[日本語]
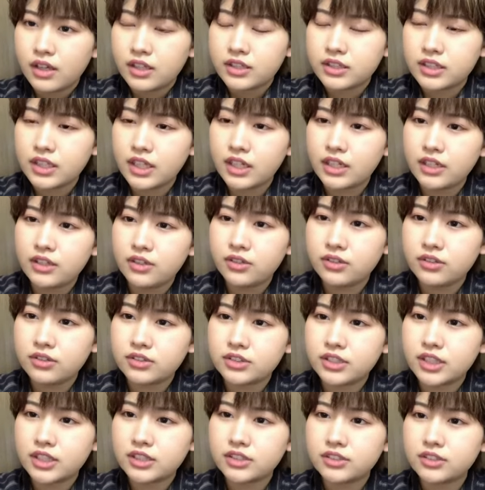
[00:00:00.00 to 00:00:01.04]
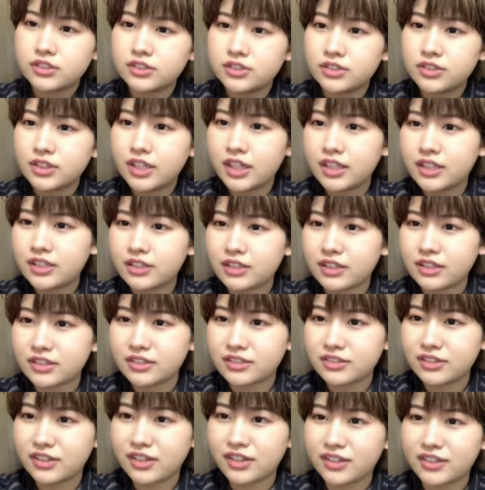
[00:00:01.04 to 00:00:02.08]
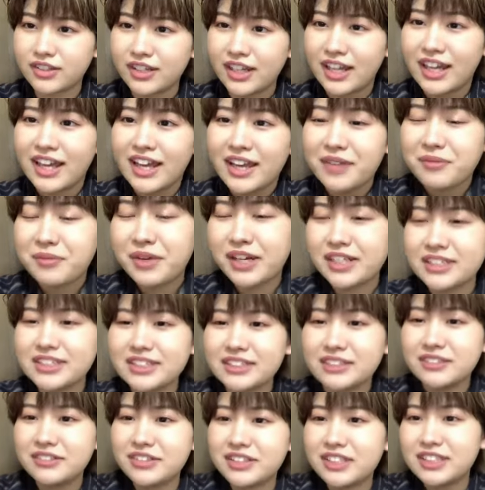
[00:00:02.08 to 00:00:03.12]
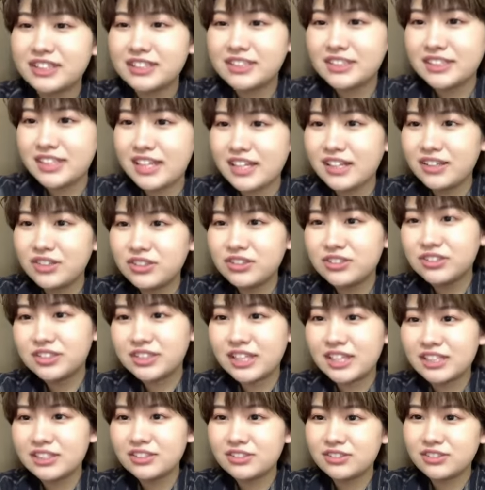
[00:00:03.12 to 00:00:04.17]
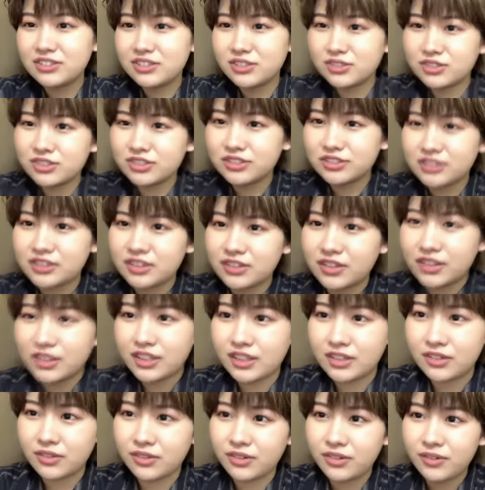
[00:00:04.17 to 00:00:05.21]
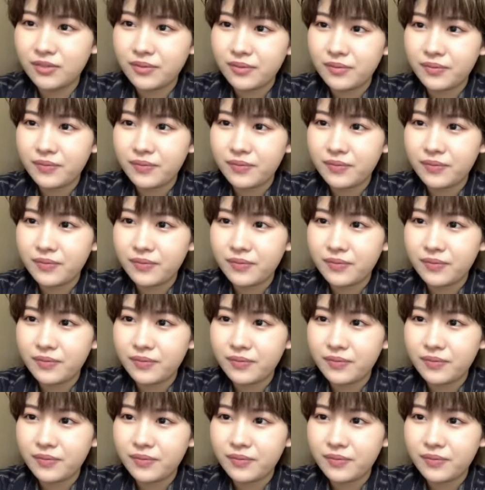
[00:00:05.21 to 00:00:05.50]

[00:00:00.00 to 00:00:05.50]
サイリン用のスケジュール帳に書いてるからすぐ分かる。マジ？私専用のスケジュール帳作ってくれてんの？